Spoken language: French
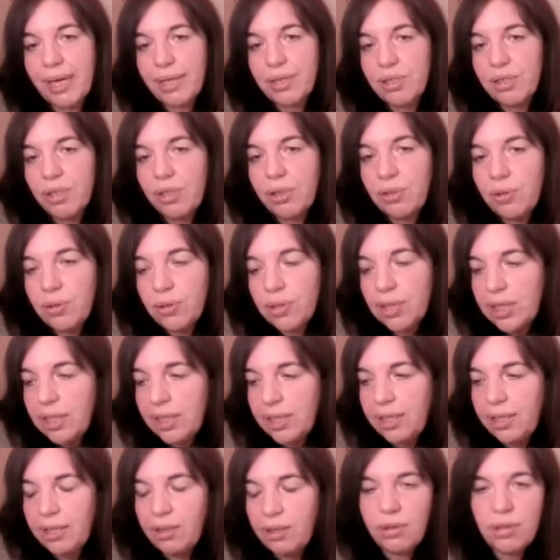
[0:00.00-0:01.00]
des personnes
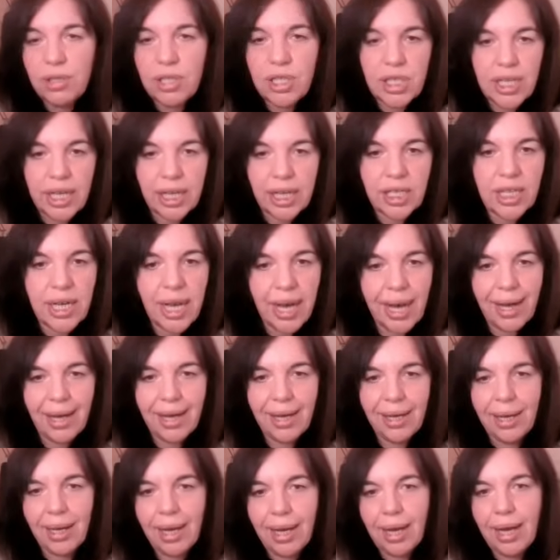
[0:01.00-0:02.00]
qui cherchent
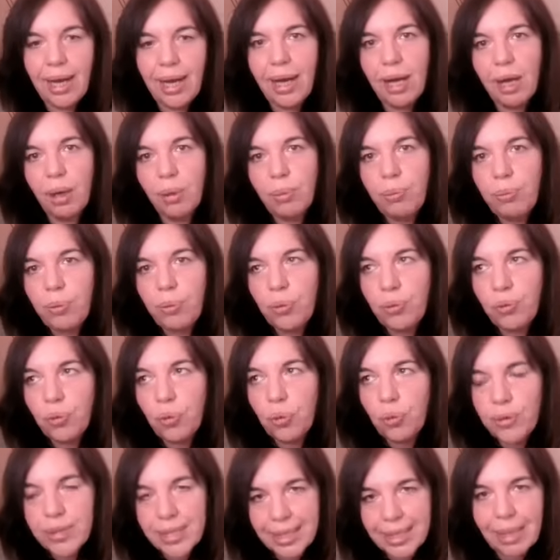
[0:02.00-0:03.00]
à, un peu
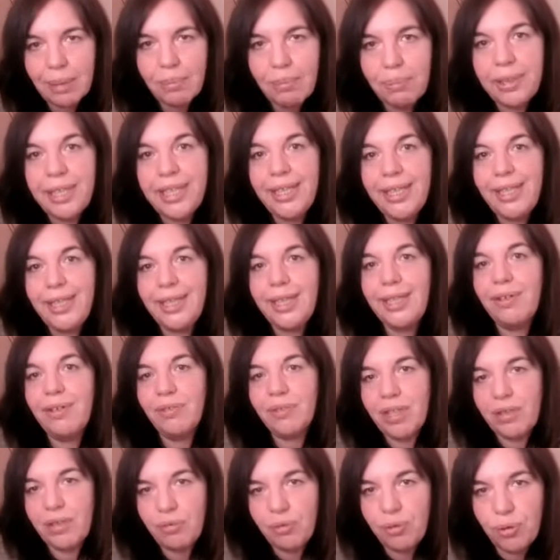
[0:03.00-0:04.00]
trop s'impliquer.
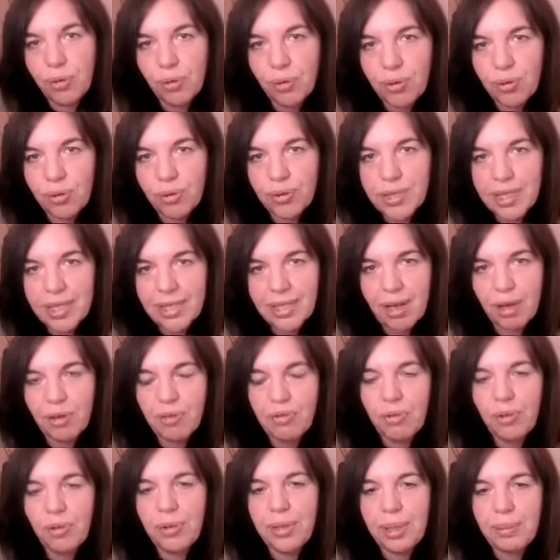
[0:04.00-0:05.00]
On a vu que c'est
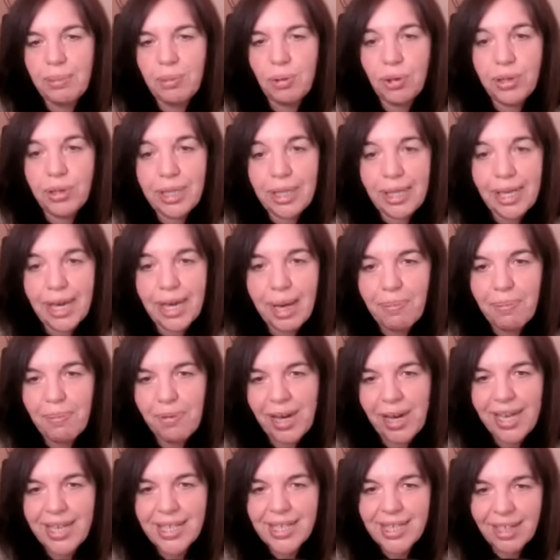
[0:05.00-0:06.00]
un feu qui prenait de la
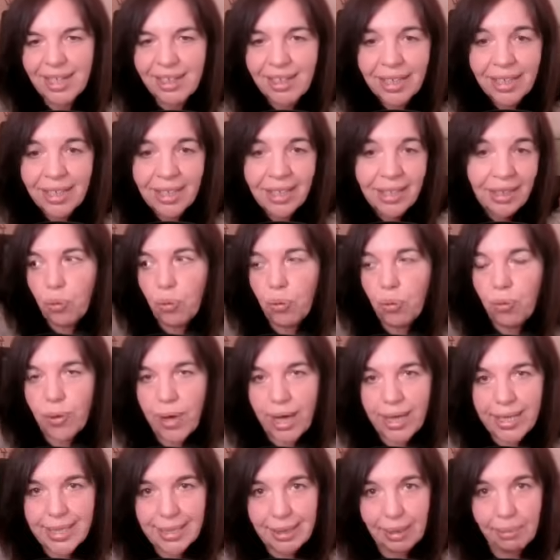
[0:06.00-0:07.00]
place, un hein. peu
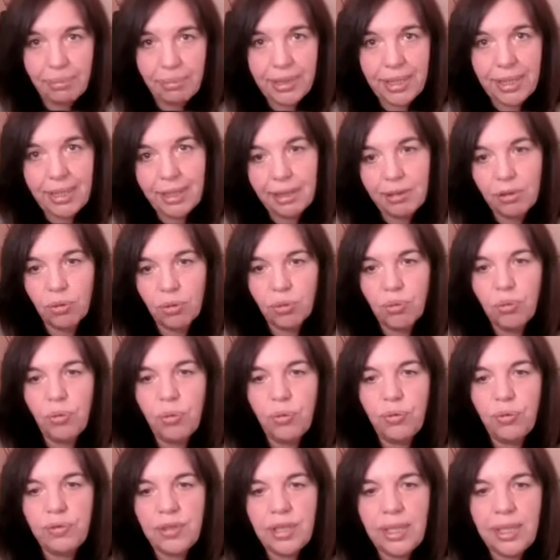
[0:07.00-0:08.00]
trop à s'impliquer dans
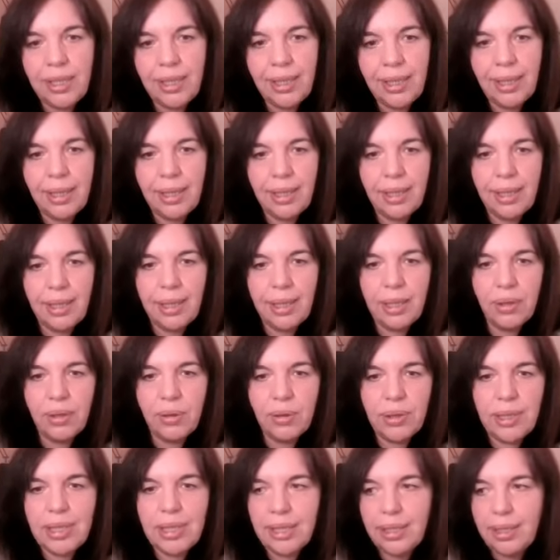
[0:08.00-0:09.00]
nos vies et
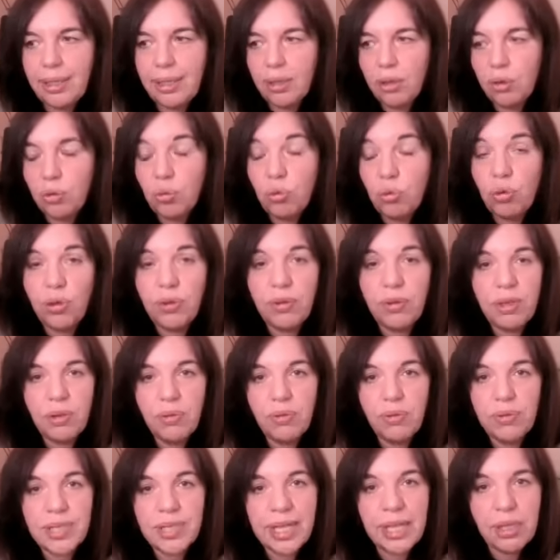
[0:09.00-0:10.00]
qui nous donne
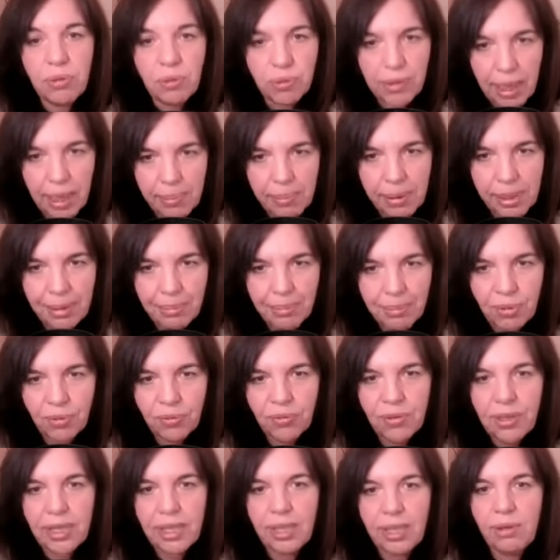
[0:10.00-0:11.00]
des conseils qu'on n'a pas
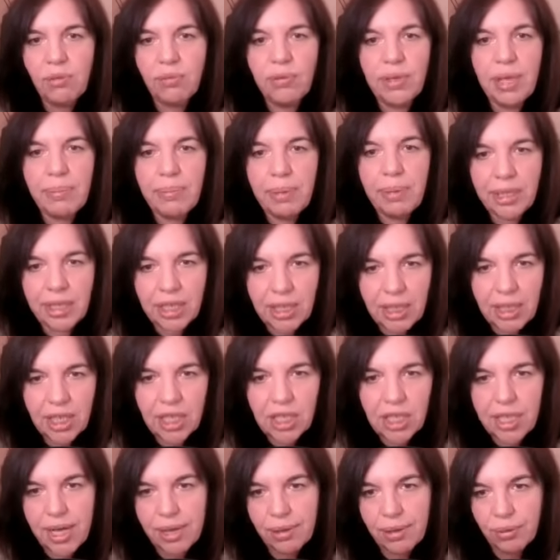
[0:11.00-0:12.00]
demandé, qu'on n'a pas
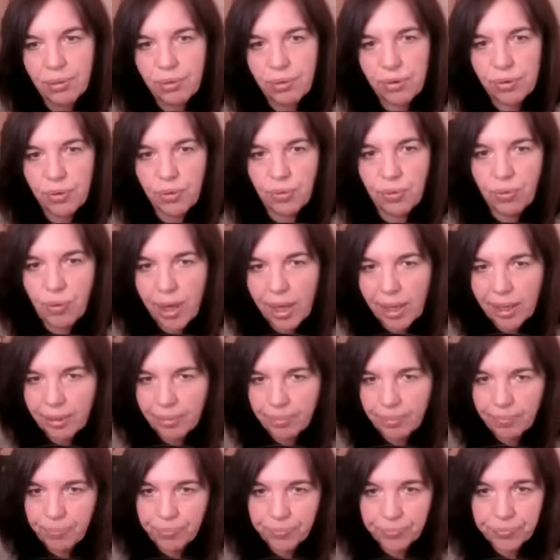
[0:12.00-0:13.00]
cherché à
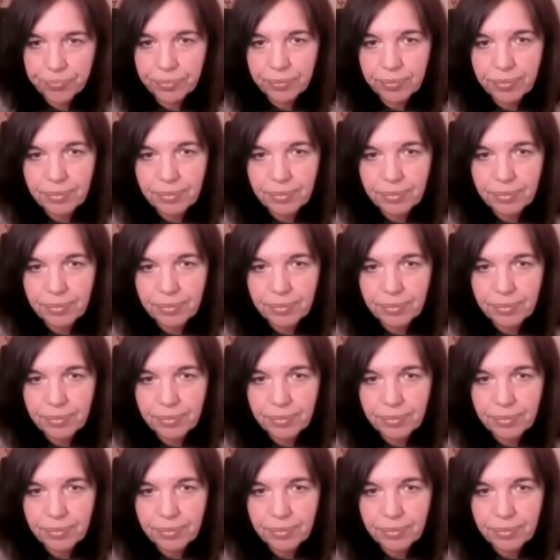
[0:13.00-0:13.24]
recevoir